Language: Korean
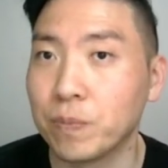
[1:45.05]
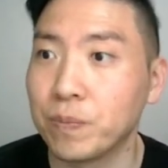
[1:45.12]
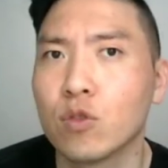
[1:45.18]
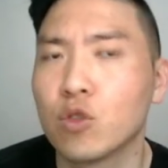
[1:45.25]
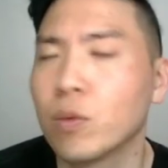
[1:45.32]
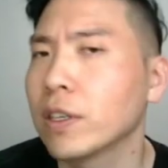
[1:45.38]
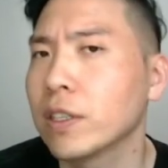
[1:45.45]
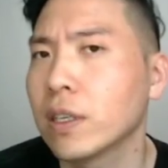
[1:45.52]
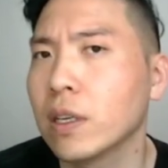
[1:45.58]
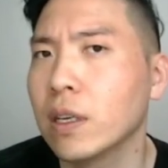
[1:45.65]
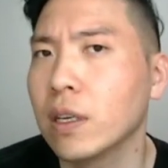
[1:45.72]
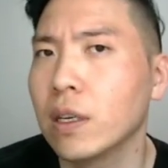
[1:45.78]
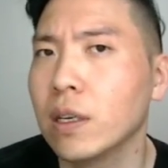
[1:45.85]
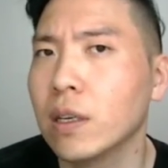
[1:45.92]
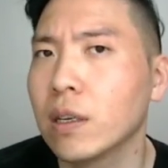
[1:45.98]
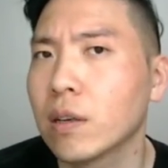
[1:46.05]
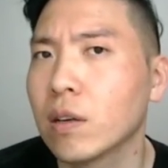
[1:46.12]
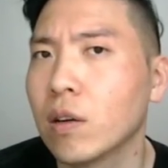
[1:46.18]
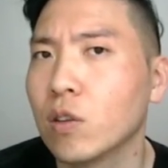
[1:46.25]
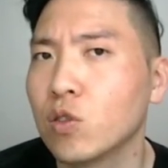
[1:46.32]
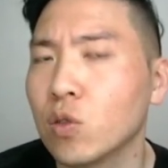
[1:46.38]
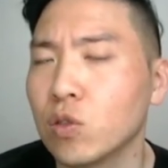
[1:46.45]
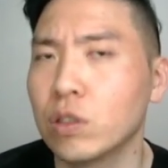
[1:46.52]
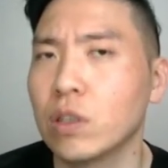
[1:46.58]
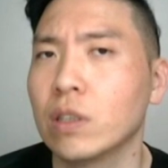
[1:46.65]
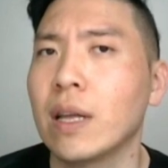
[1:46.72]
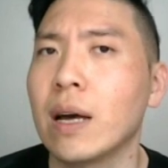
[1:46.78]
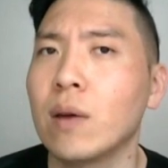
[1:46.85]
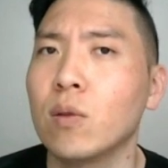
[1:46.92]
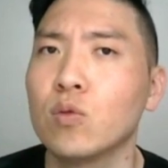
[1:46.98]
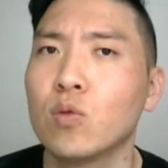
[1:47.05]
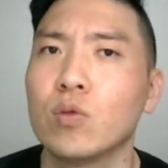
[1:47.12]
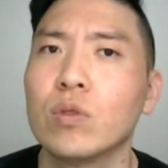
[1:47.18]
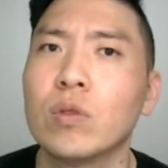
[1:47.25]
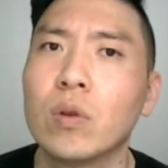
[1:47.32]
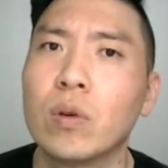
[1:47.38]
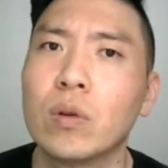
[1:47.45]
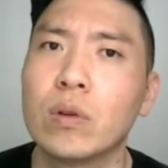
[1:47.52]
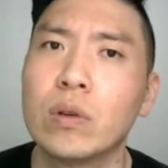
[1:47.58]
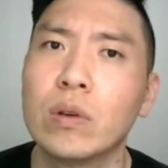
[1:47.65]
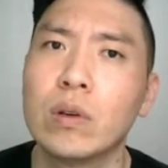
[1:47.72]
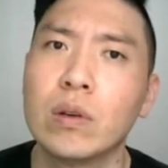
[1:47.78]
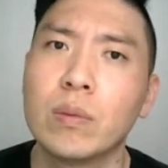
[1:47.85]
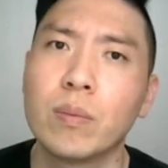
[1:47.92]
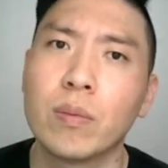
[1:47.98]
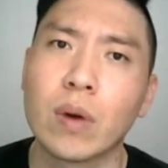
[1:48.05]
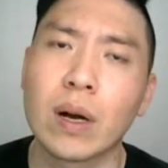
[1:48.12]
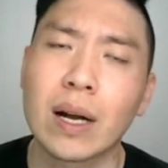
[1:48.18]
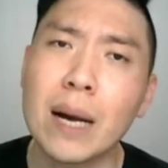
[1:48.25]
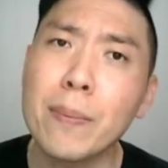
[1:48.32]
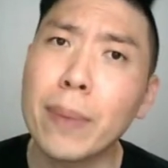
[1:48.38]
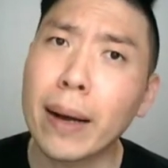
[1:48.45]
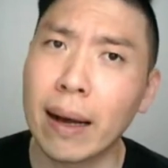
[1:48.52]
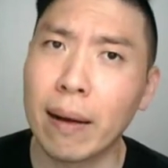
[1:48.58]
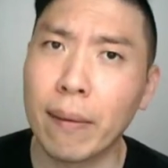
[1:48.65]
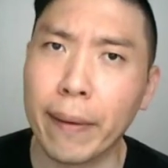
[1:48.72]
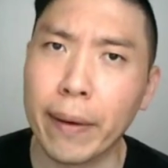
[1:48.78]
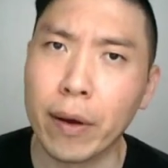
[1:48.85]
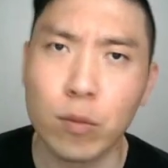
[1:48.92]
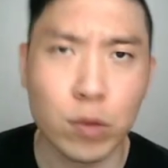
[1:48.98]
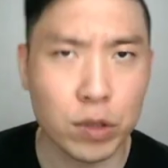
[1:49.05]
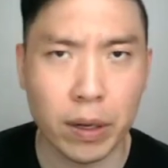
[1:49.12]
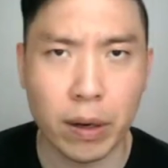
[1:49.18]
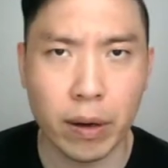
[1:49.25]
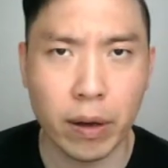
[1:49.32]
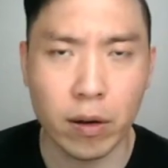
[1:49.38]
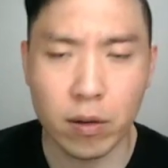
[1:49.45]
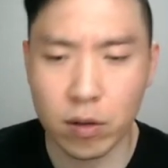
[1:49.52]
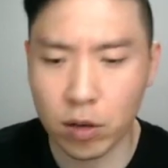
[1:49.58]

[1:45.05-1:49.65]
주방장이 어, 소스를 따로 놓는 거를 뭔가 깜빡한 거예요. 그럼 어떻게 할까요?